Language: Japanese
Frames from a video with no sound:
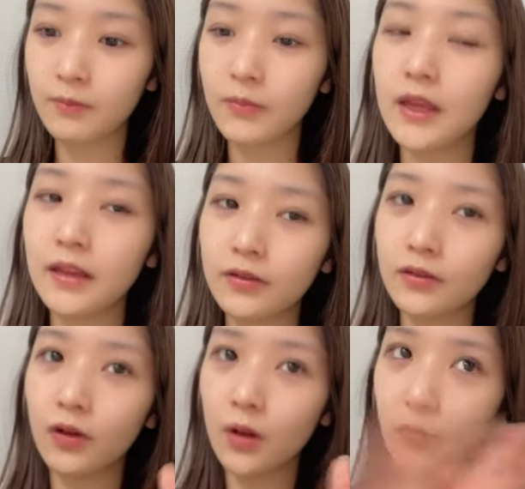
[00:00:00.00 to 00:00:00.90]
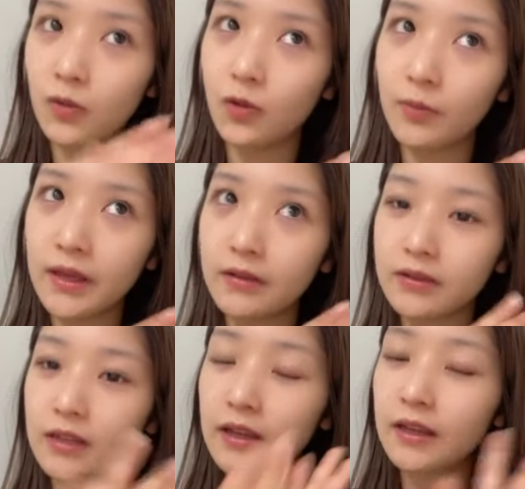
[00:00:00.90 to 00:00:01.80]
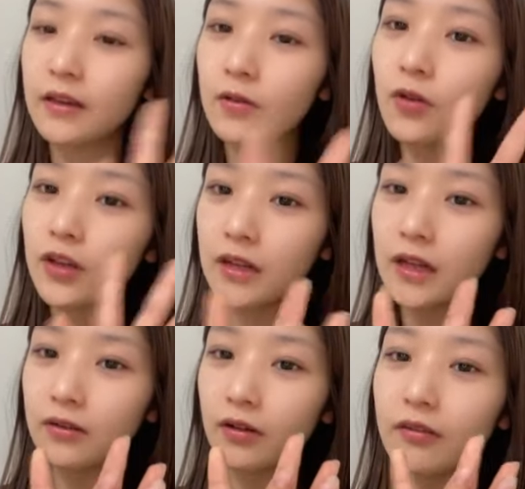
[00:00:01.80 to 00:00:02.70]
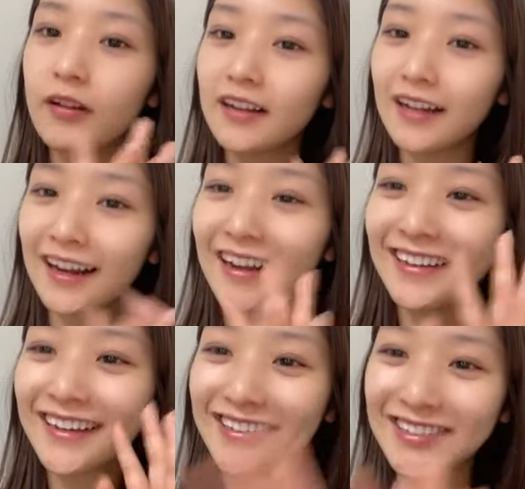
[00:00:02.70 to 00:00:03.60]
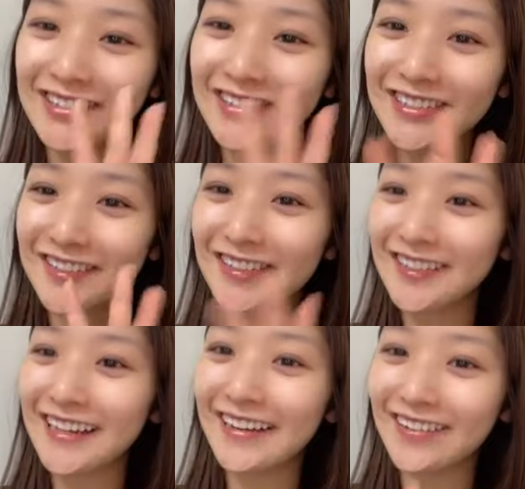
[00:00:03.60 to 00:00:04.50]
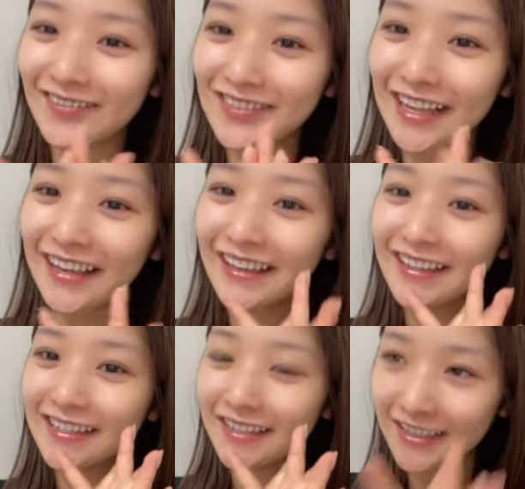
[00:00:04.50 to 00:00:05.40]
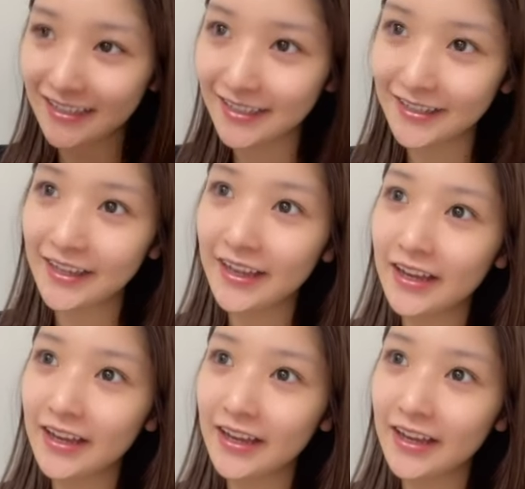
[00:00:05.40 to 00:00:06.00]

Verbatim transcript: メイクとかもメイク最近濃いねとか言われたらなんかすぐ薄くしたりとかも最近したし